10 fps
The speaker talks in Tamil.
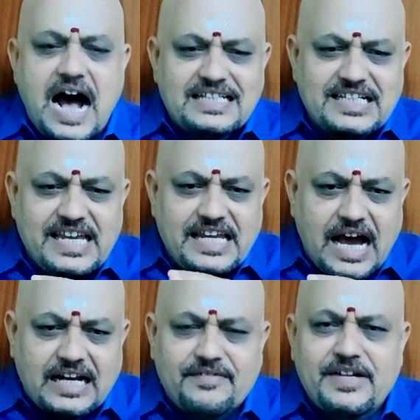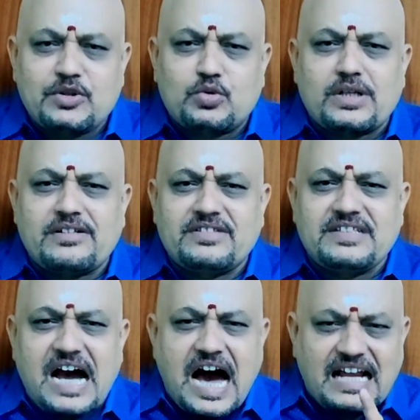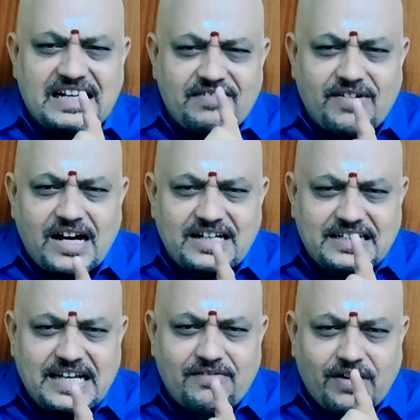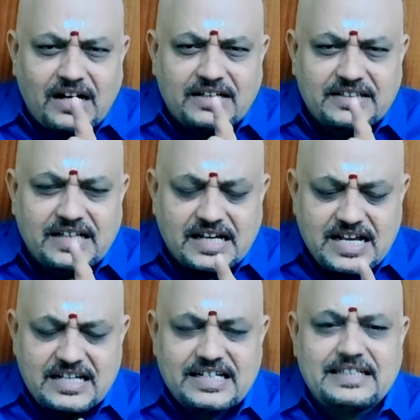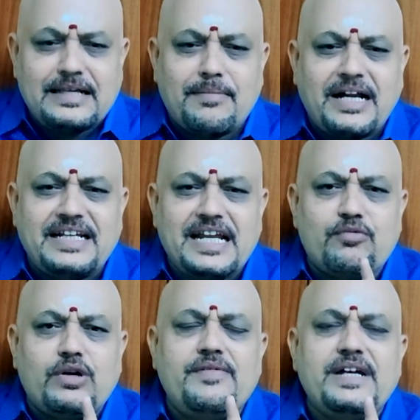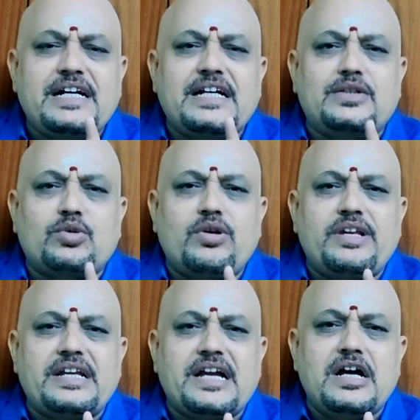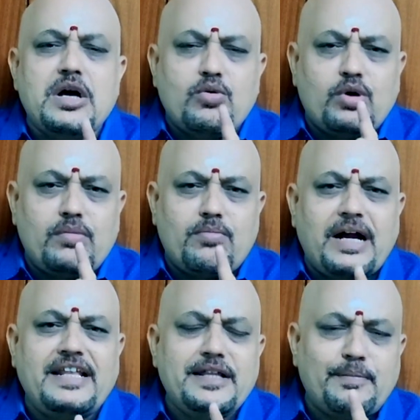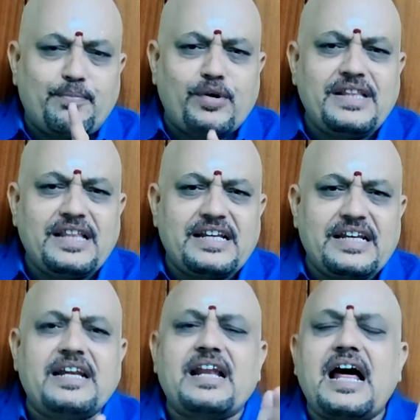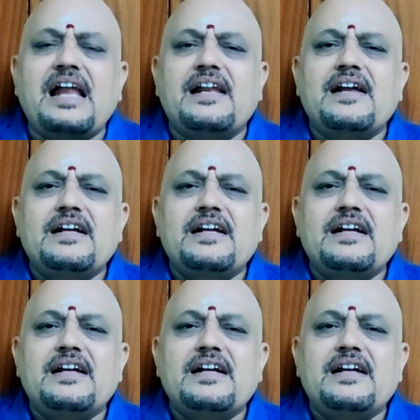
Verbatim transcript: ஆசையை அறவே துறந்து அற வாழ்க்கை வாழ்ந்த இந்த மண்ணை ஒய்விக்க தோன்றிய ஒரு மனித புனிதர் என்றால்